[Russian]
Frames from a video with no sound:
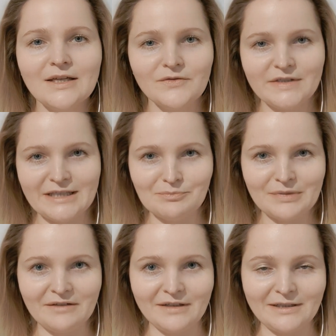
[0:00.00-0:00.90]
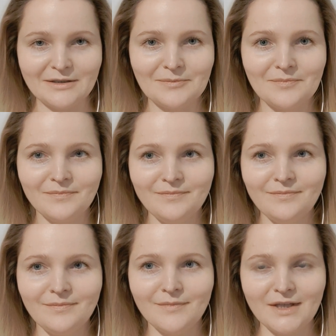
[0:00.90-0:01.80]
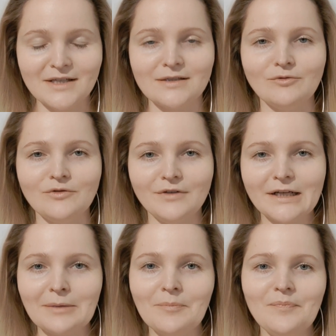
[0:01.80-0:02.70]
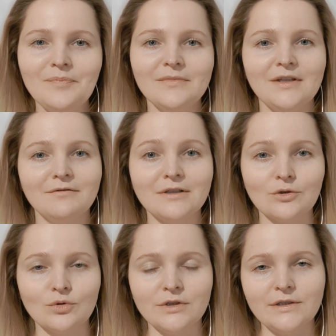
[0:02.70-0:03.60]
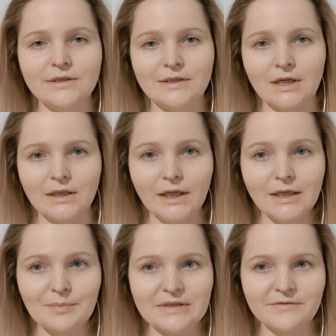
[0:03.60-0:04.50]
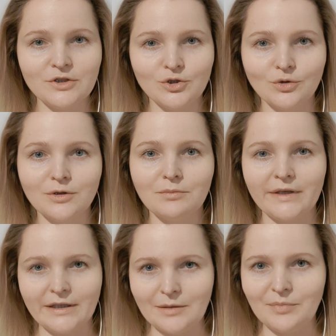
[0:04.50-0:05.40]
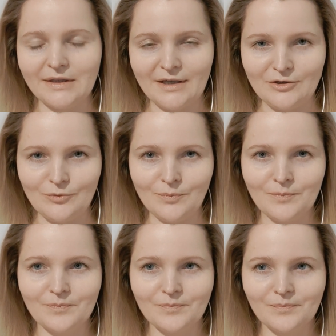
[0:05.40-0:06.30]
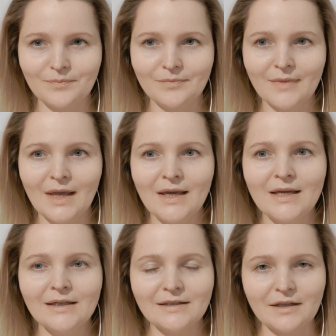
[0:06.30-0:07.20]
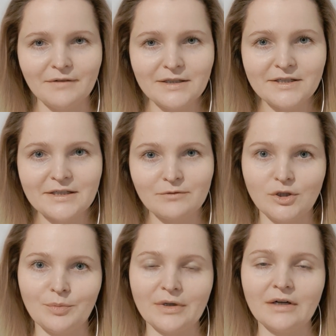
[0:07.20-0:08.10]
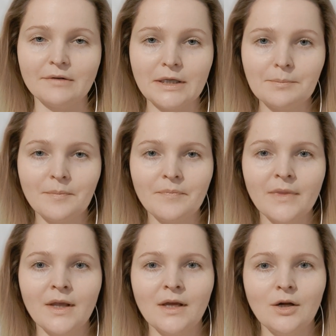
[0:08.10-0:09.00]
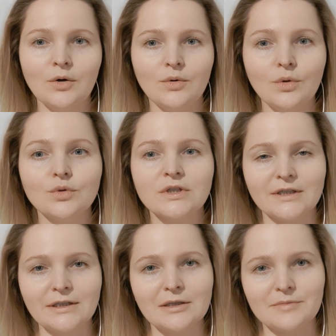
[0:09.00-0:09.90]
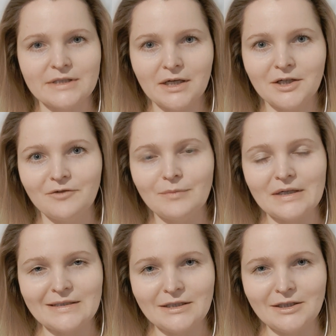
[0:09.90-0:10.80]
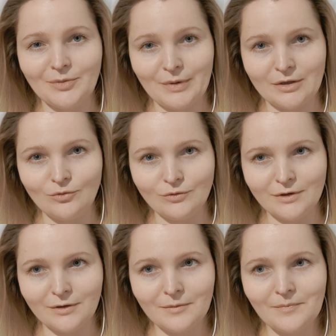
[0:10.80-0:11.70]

Всем привет! Меня зовут Вера, и вы находитесь на канале, посвященном кетопитанию. Давайте сегодня поговорим о скрытом сахаре в магазинных продуктах.